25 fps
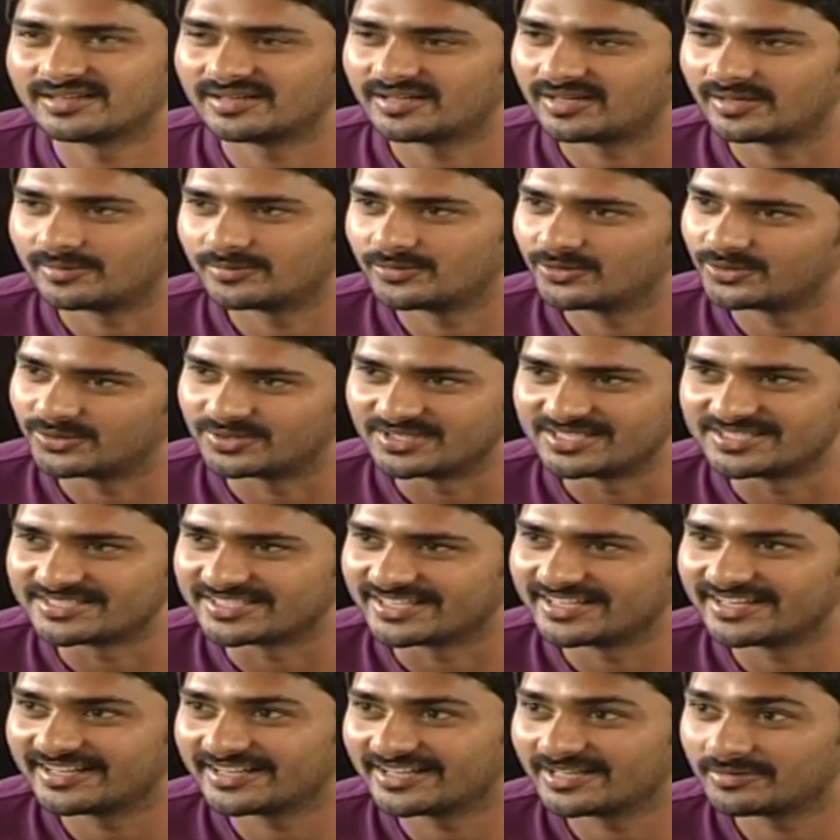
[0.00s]
అమ్మో నేను
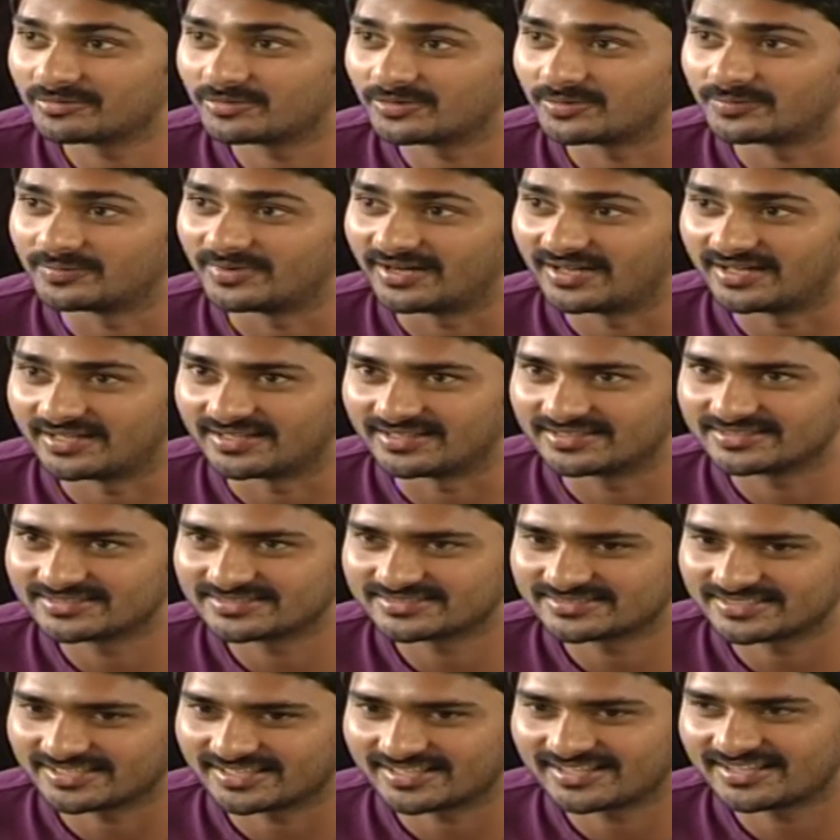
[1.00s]
చేయలేనేమో బా
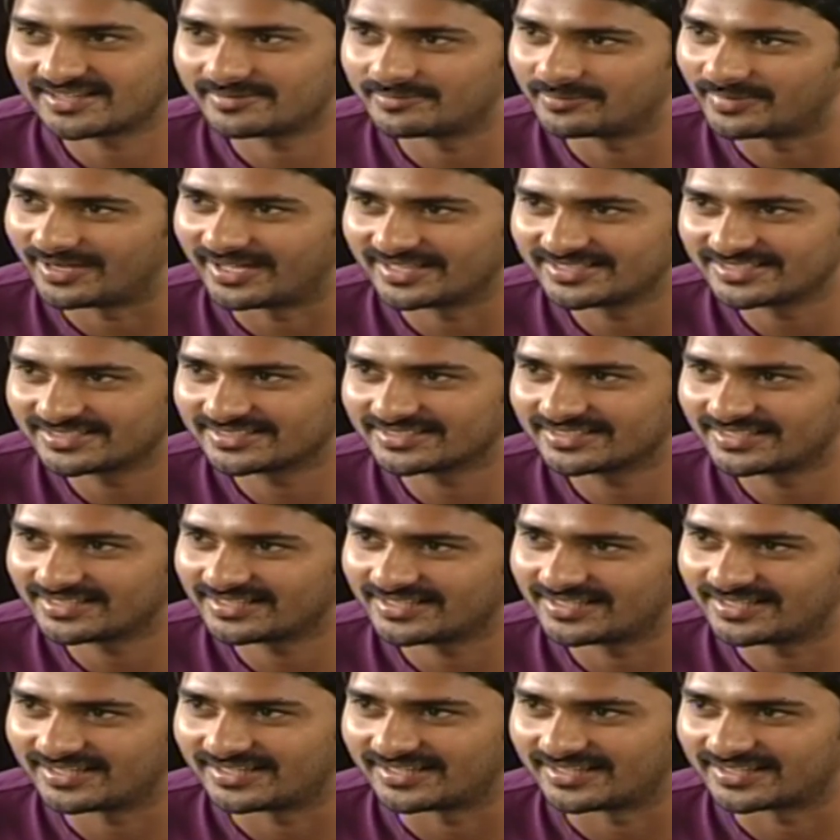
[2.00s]
చాలా బాధ్యత గల
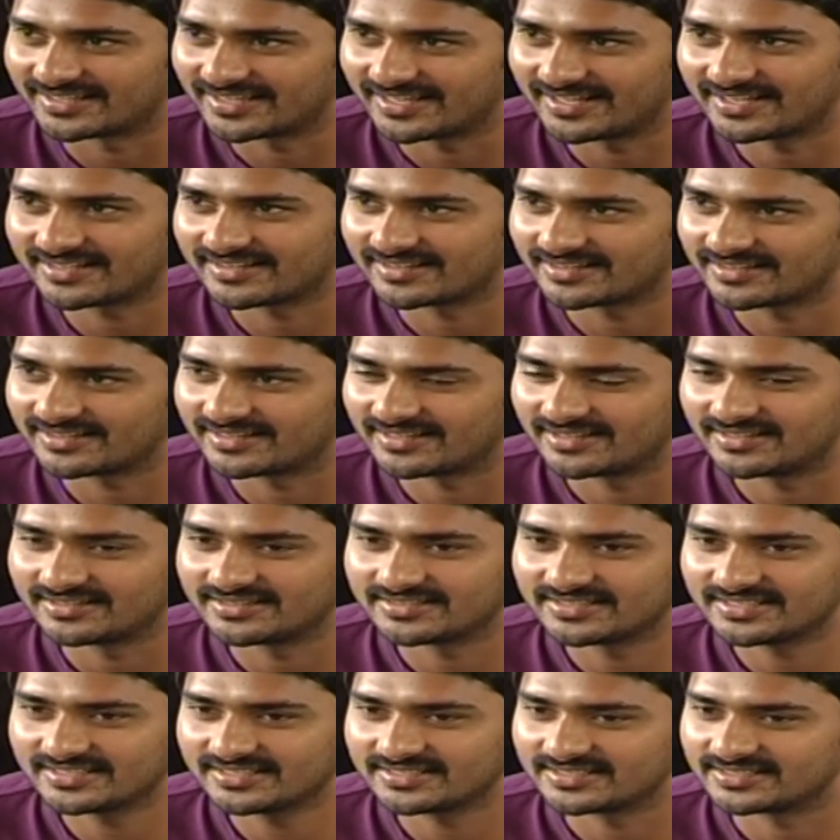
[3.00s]
క్యారెక్టర్ కదా
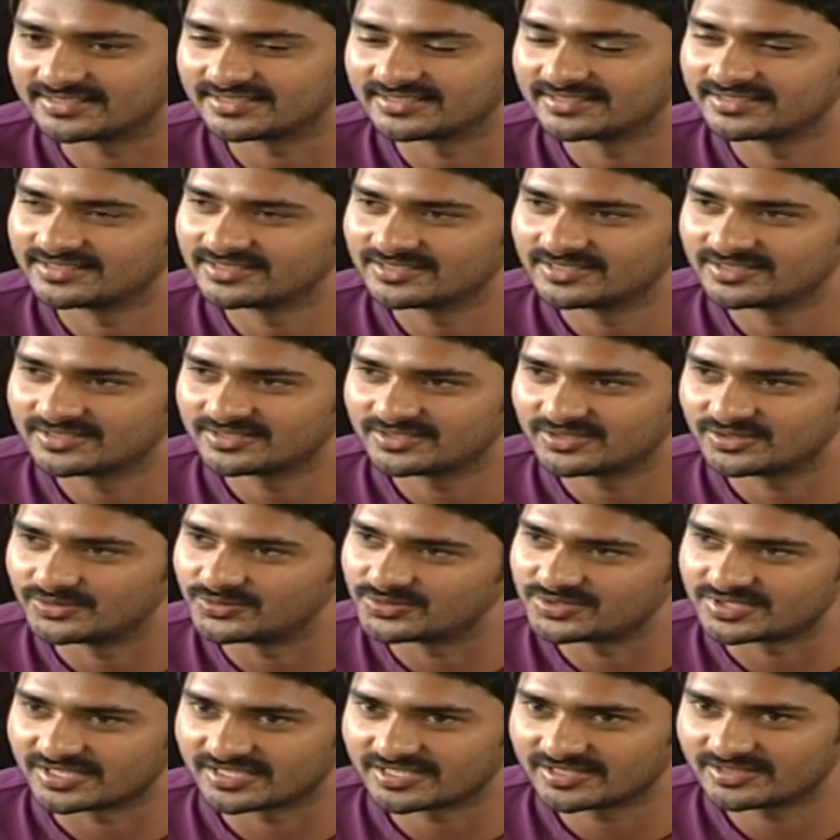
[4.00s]
అంటే నువ్వు
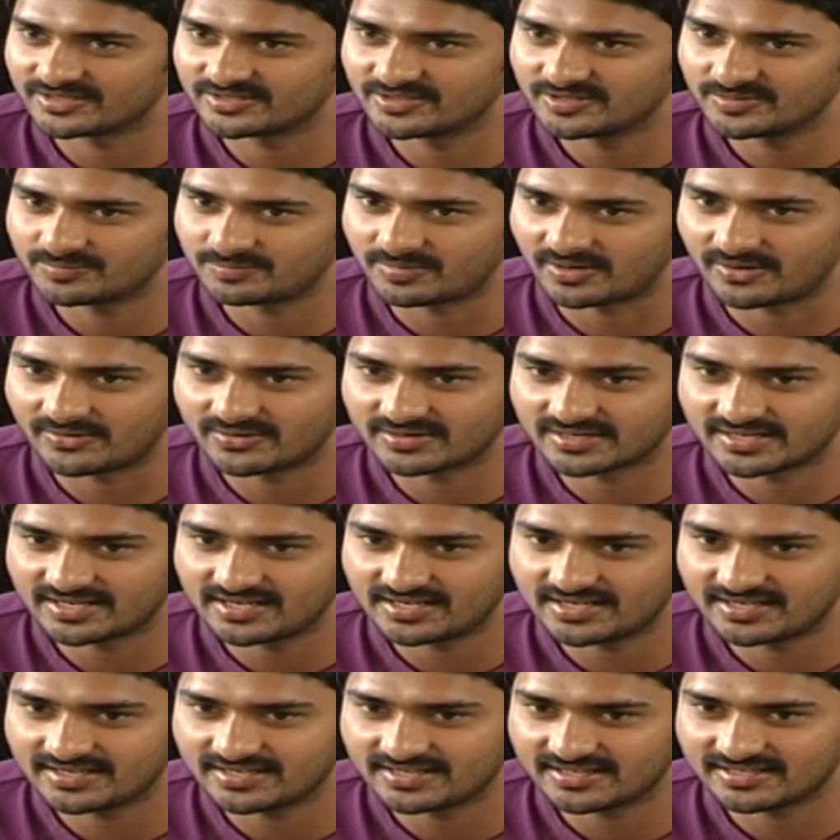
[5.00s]
చేయొద్దు పవన్
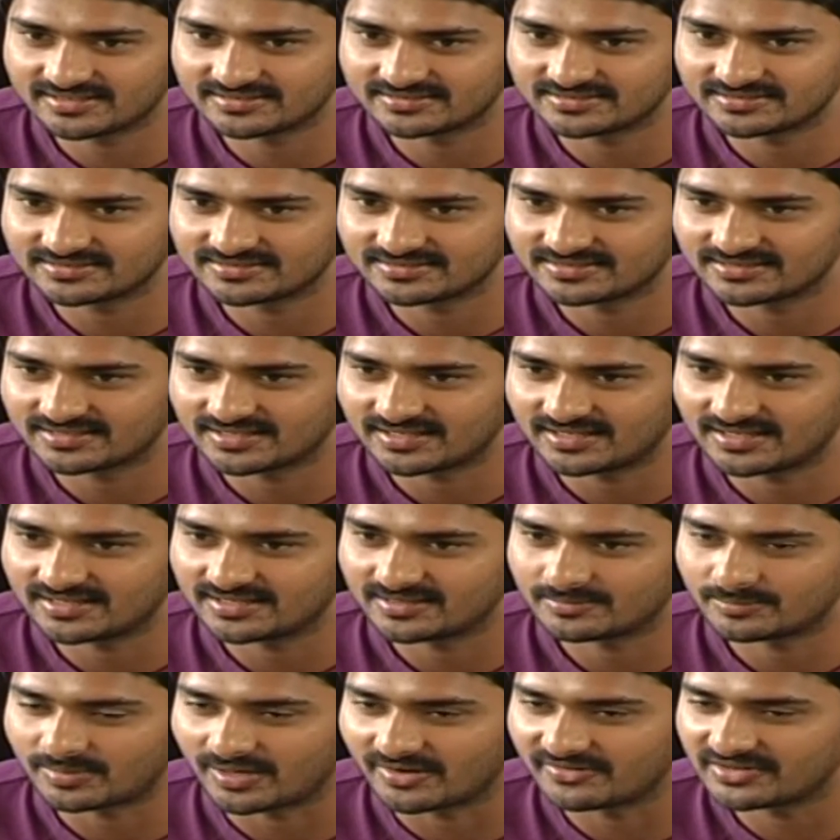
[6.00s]
కళ్యాణ్
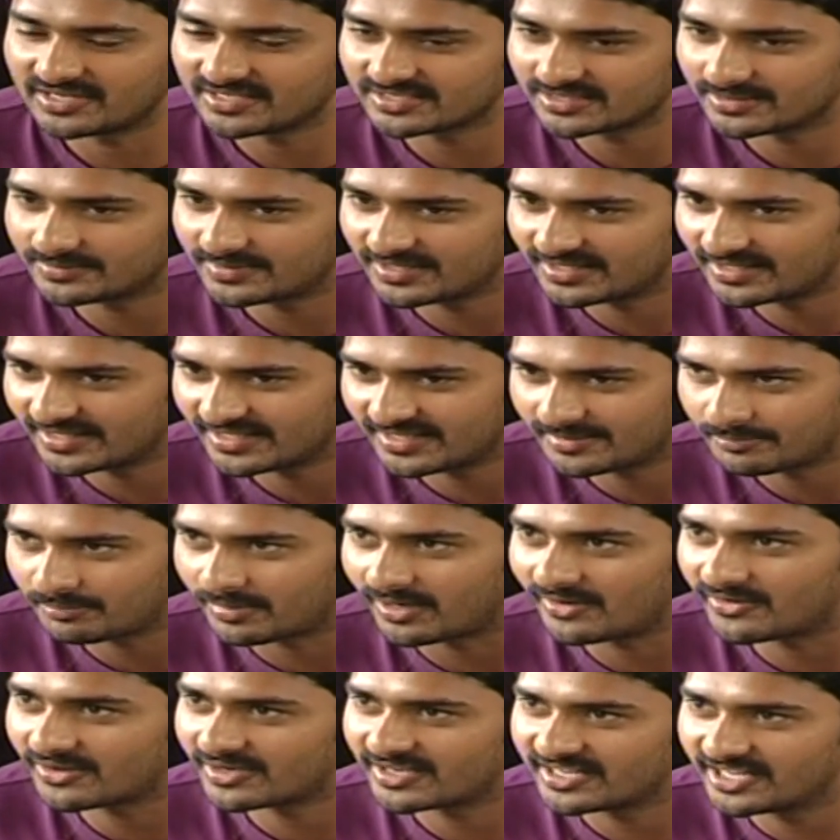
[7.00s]
పవనిజం అనే
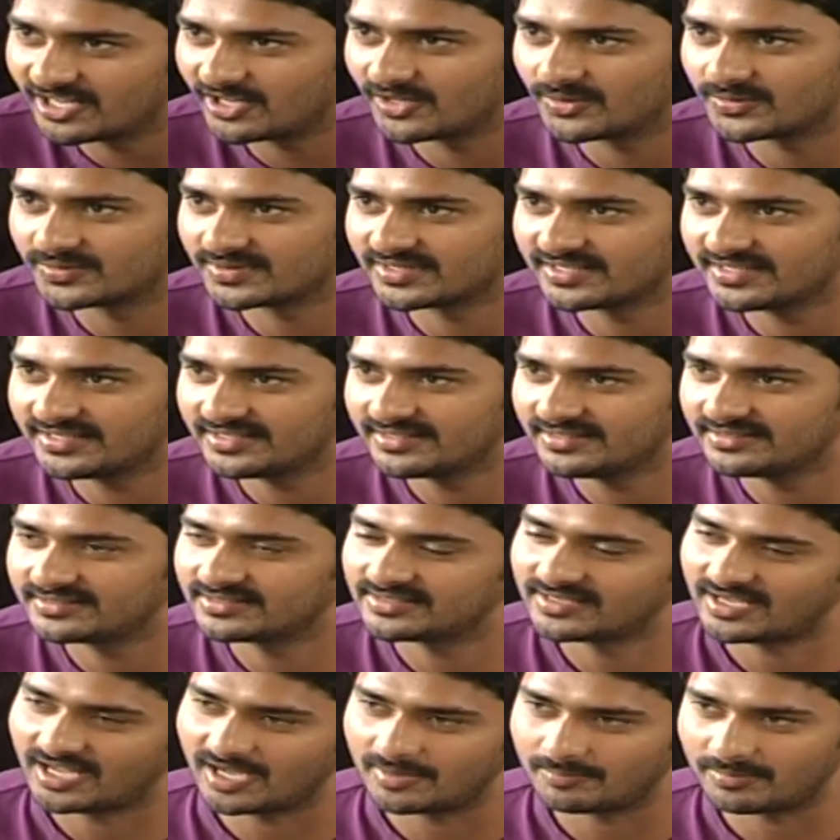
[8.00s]
పవర్ నీలో ఉంది
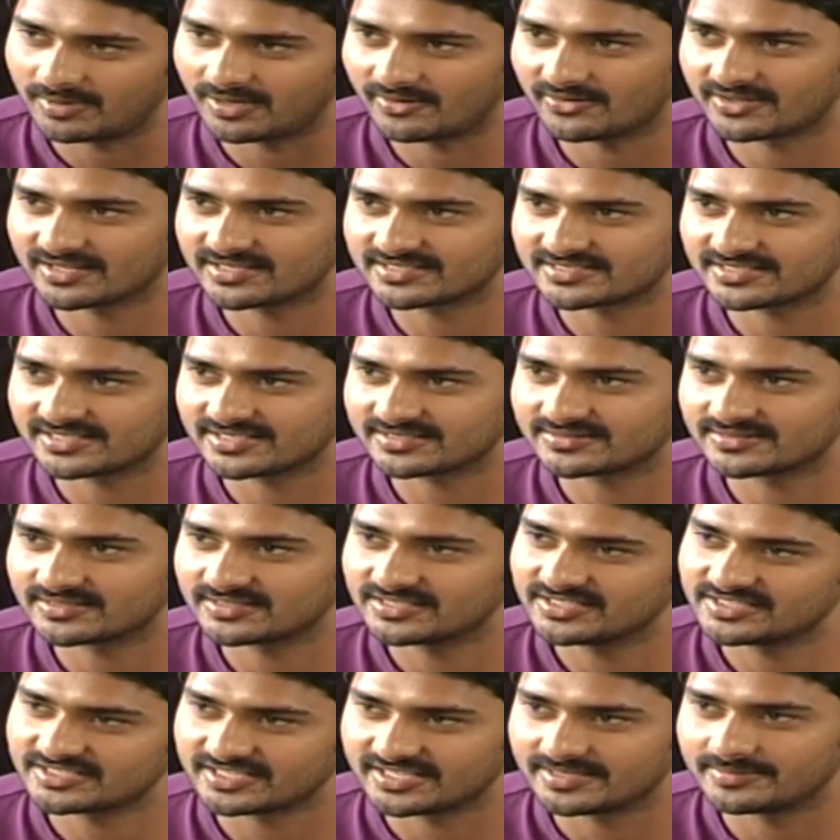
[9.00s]
ఆ పవరే చేస్తుంది
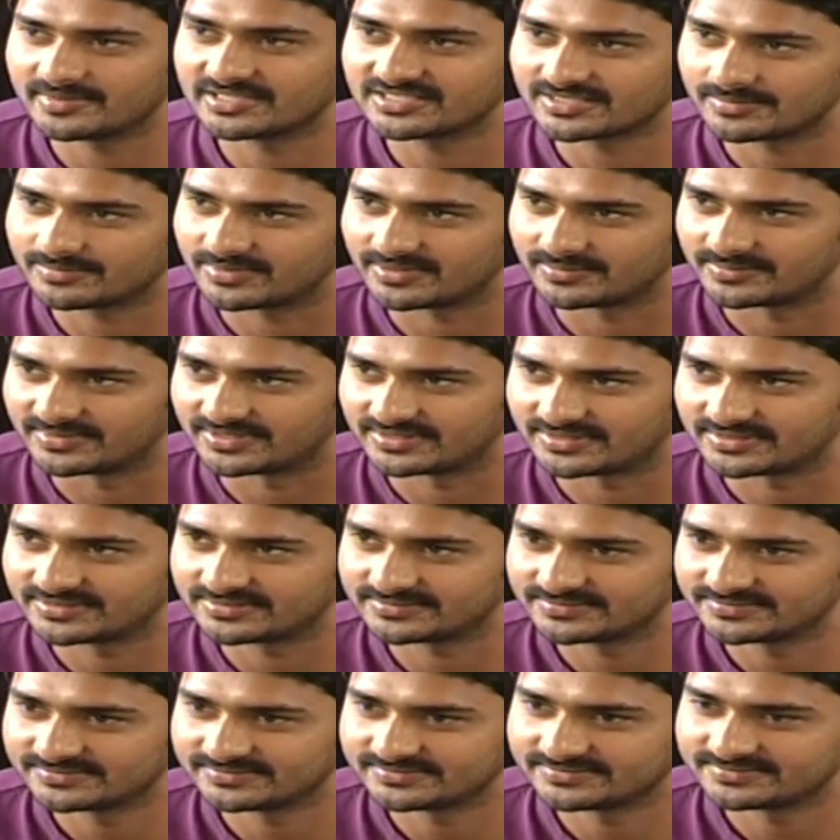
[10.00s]
చేయమని చెప్పాడు మరి
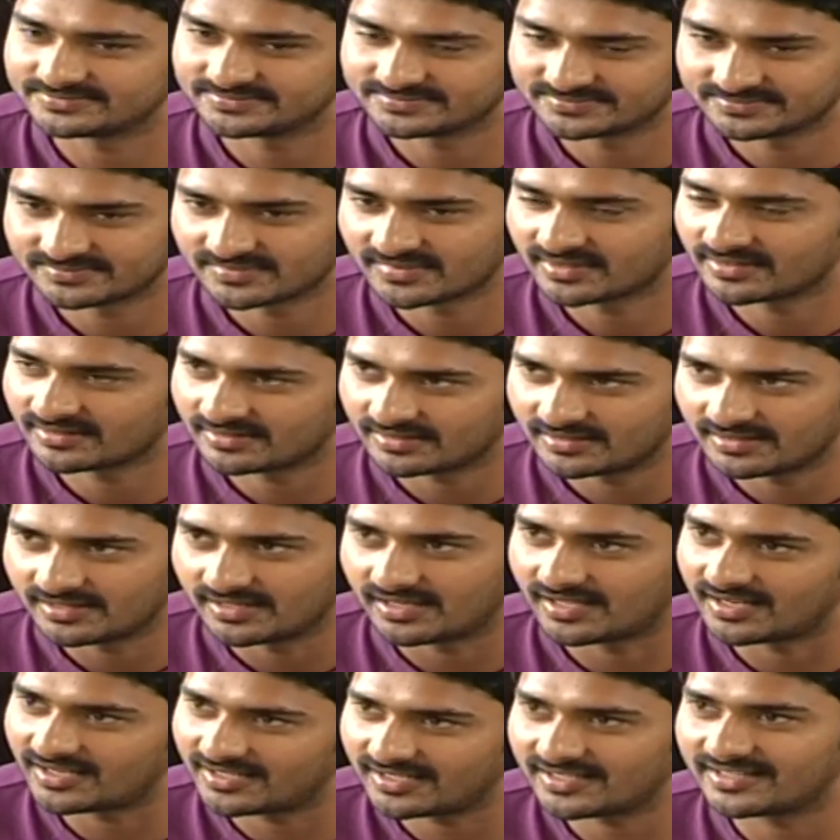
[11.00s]

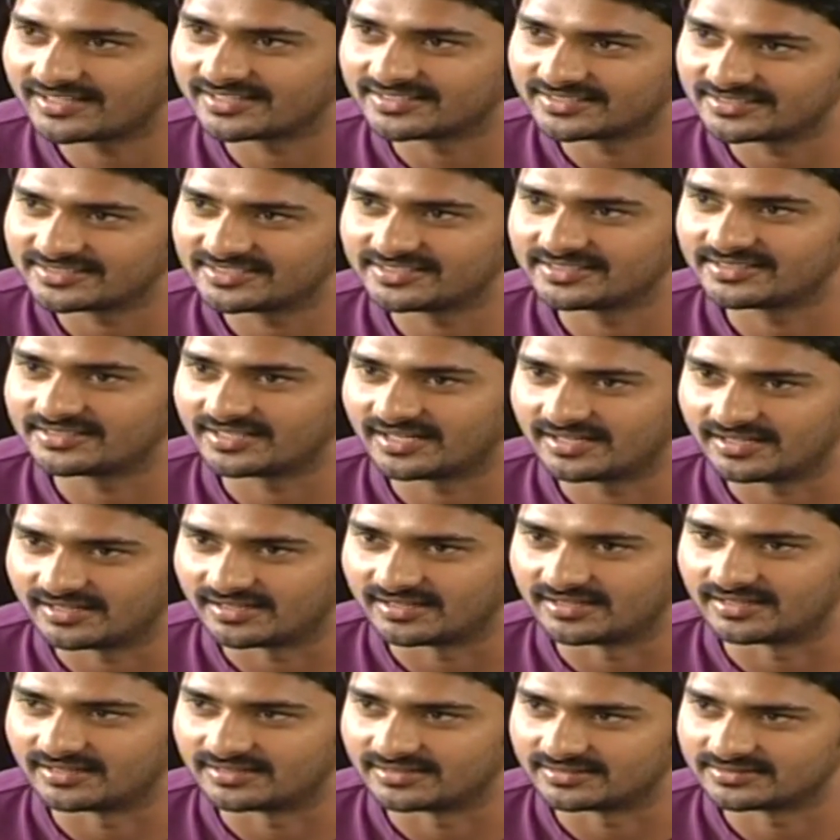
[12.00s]
అలా ఈ
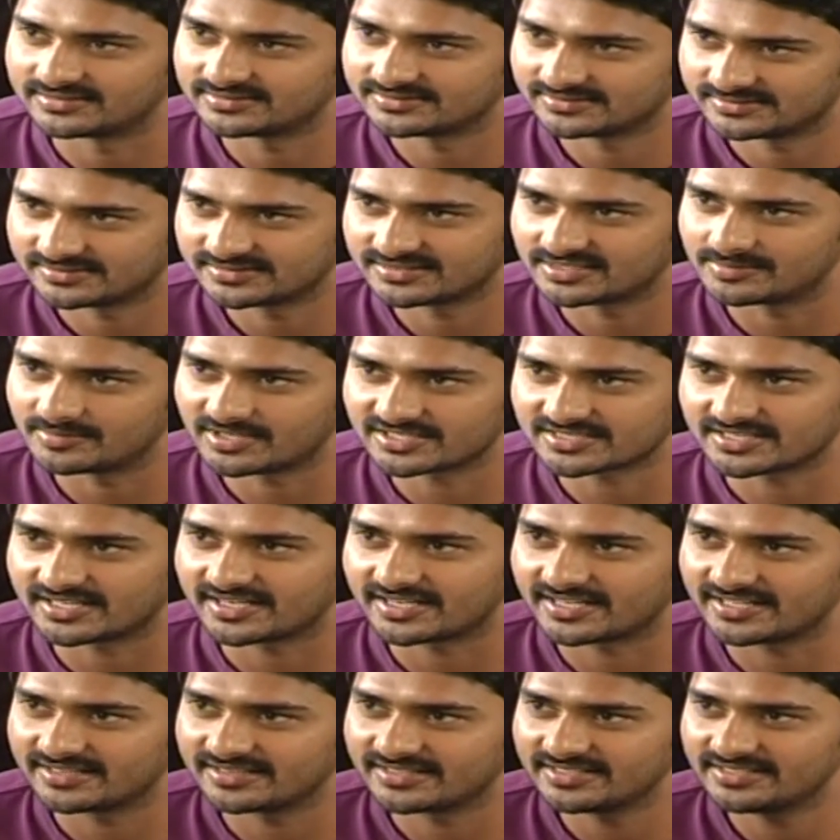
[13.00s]
సినిమా
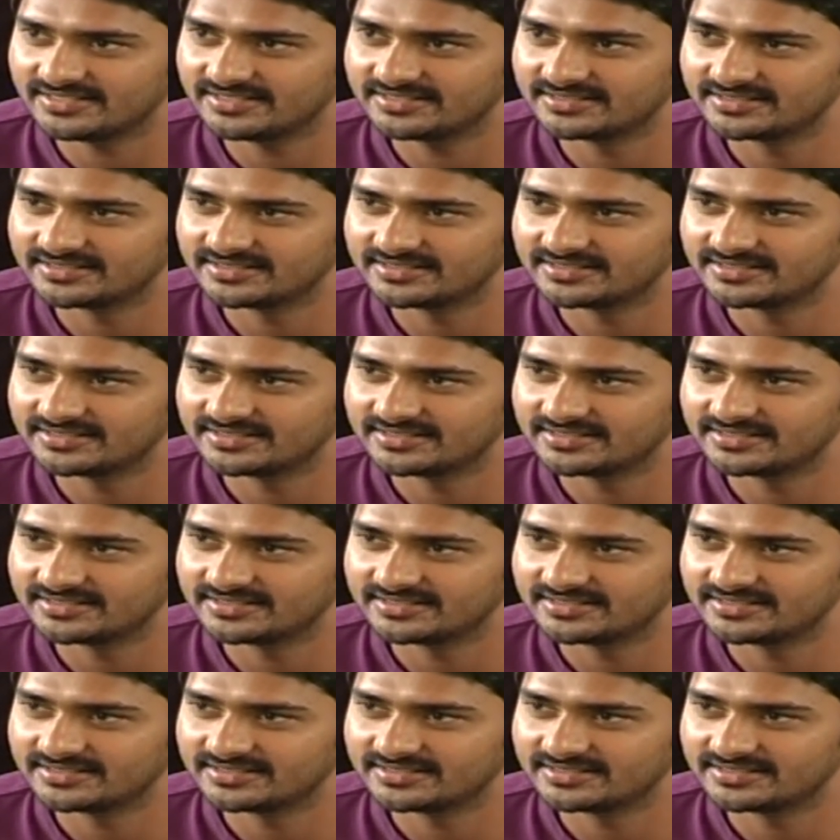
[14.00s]
స్టార్ట్ అయింది